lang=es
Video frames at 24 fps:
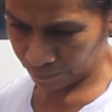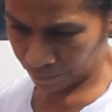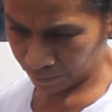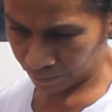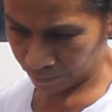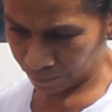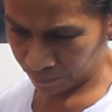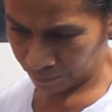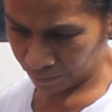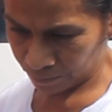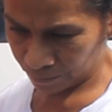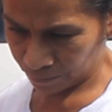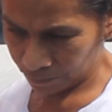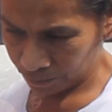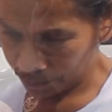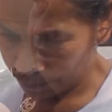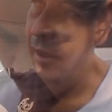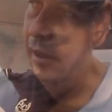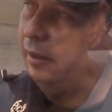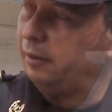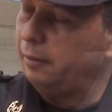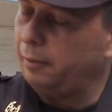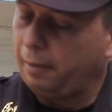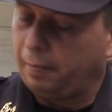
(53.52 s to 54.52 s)
que esta
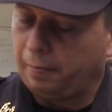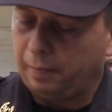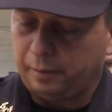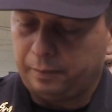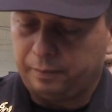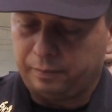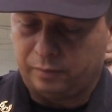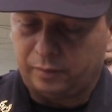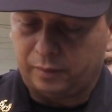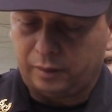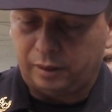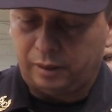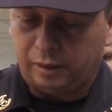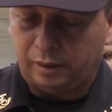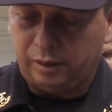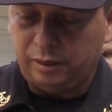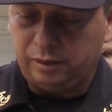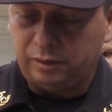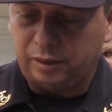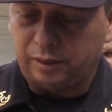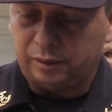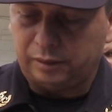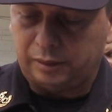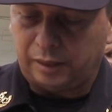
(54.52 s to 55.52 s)
persona
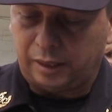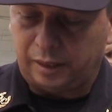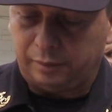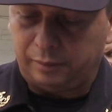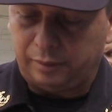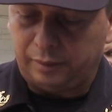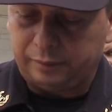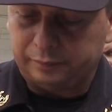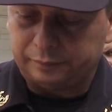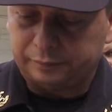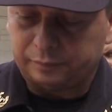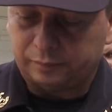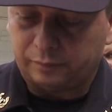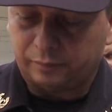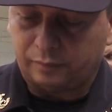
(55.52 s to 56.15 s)
intentaba